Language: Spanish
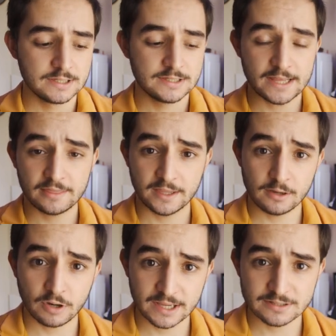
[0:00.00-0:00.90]
Se hace
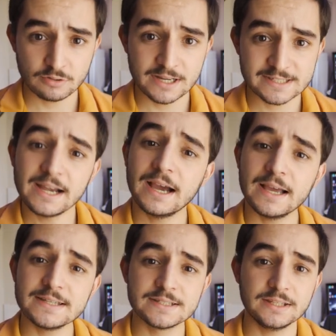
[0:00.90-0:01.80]
lo que son las
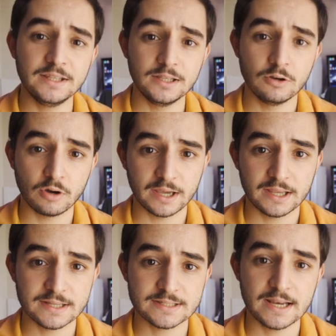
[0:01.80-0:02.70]
cajas y lo
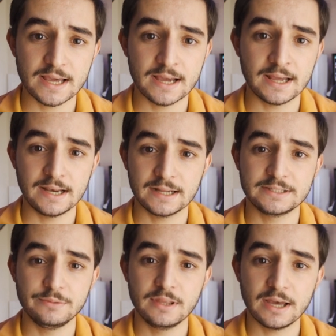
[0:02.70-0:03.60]
que es la,
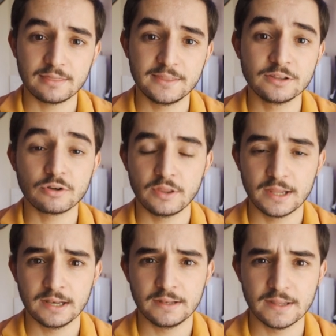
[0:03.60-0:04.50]
actividad dentro
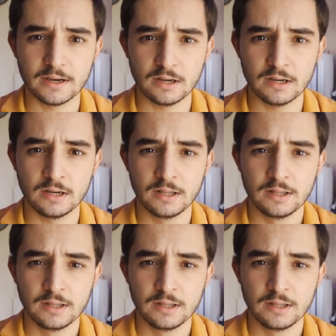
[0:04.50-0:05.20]
del, del,